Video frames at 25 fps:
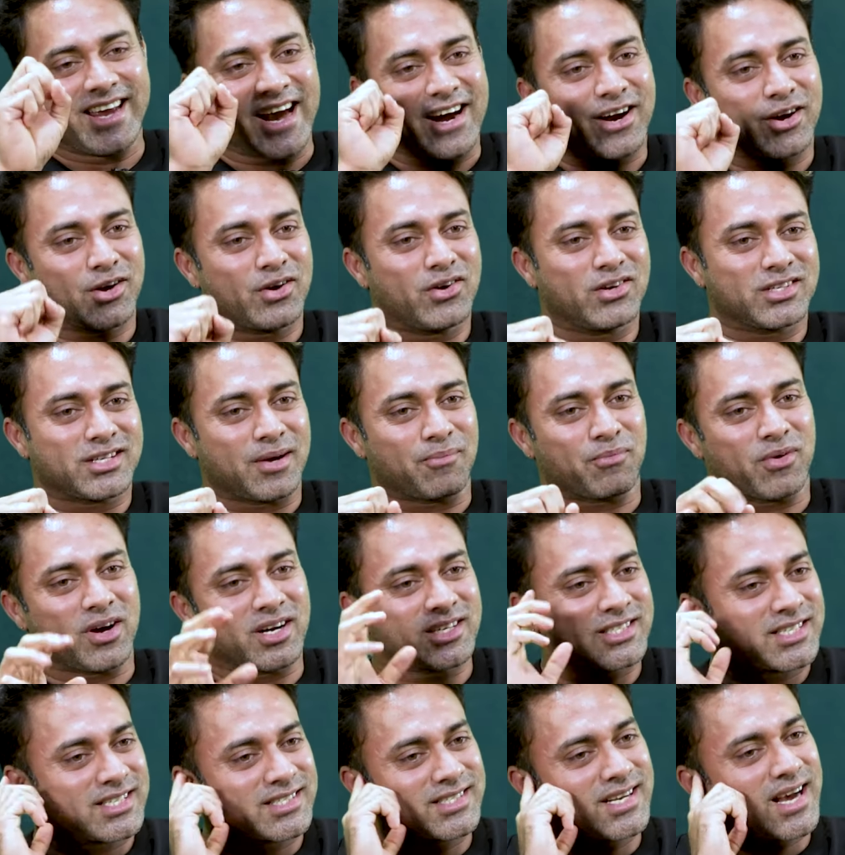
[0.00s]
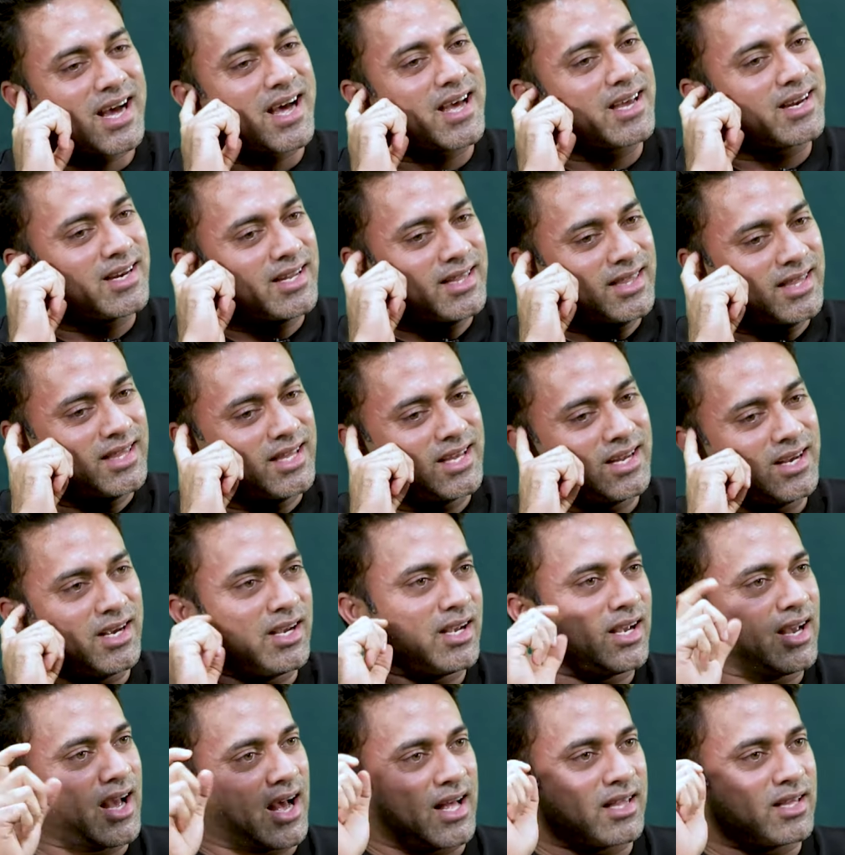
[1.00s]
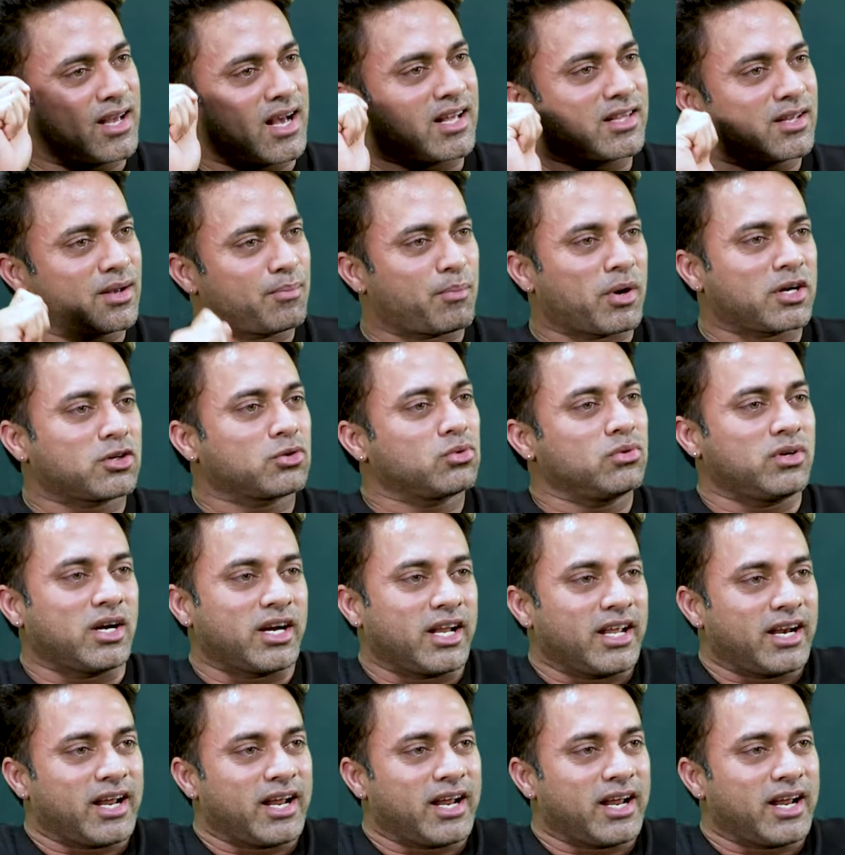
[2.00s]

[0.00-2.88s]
ఎక్కడో సబ్ కాన్షియస్గా ఆయనది అది అది పట్టుకున్నాను